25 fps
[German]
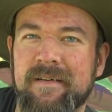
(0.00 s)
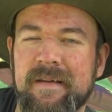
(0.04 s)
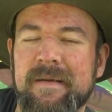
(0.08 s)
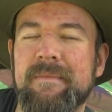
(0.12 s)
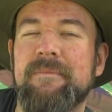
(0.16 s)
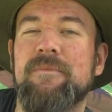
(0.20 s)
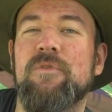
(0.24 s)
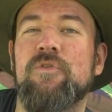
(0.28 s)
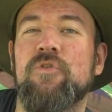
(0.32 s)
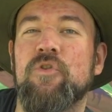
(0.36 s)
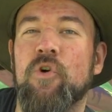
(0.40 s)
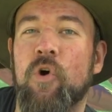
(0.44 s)

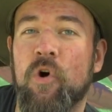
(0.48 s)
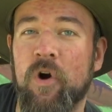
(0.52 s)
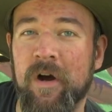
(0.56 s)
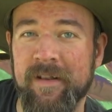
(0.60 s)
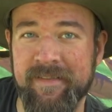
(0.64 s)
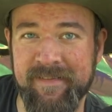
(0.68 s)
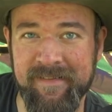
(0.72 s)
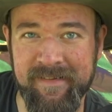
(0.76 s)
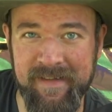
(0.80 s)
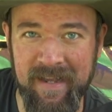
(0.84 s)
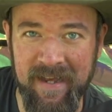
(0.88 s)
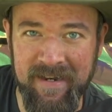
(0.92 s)
im
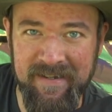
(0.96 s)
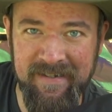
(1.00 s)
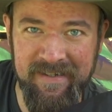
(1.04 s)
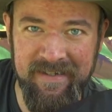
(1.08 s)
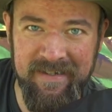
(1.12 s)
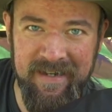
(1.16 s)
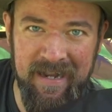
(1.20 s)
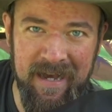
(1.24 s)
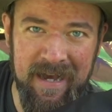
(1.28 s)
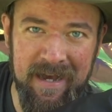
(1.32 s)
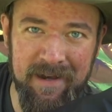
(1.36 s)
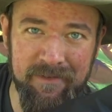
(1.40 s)

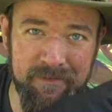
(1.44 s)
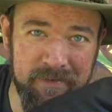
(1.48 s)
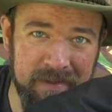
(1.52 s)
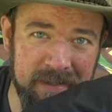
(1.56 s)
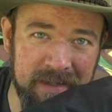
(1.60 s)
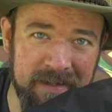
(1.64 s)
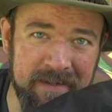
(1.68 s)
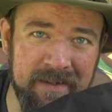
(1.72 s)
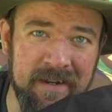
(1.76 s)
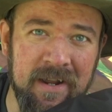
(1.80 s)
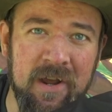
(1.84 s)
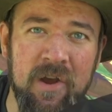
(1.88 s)

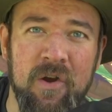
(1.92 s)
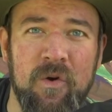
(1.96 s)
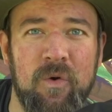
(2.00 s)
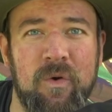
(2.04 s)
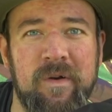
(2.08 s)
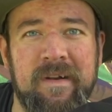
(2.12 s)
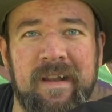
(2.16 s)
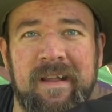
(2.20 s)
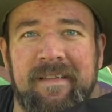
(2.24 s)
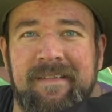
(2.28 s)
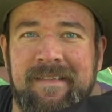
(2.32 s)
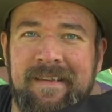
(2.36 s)
Nordskandinavien
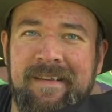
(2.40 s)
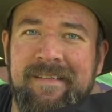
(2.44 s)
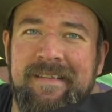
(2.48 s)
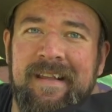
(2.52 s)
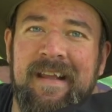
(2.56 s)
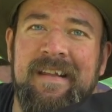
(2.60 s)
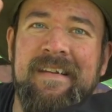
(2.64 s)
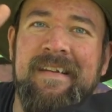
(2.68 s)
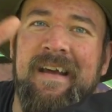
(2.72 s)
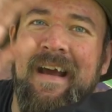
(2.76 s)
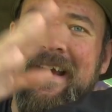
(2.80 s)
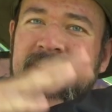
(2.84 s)
und das hier ist
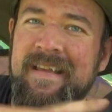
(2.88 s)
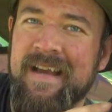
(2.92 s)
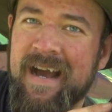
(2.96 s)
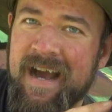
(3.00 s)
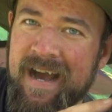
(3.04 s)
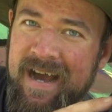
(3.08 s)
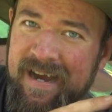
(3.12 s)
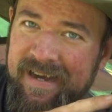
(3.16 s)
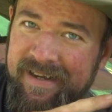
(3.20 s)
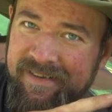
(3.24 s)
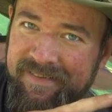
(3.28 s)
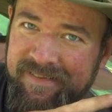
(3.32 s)
ein
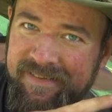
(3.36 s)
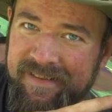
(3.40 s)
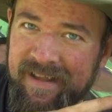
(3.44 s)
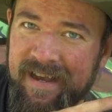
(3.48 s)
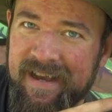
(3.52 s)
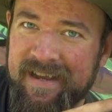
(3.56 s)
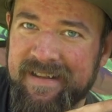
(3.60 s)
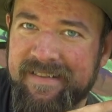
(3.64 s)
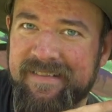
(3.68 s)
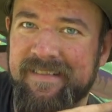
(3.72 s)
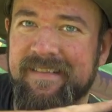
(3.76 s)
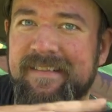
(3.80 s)

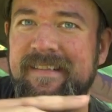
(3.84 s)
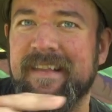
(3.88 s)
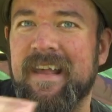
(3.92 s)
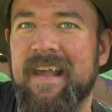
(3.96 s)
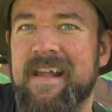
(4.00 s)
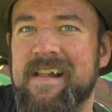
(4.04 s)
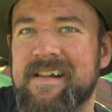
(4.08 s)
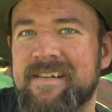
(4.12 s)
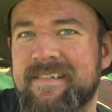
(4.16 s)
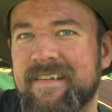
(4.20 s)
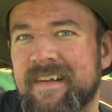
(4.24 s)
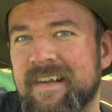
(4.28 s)

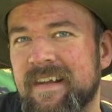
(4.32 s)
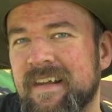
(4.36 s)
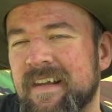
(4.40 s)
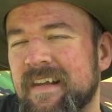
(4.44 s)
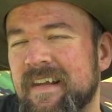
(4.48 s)
Drei-Jahreszeiten-Zelt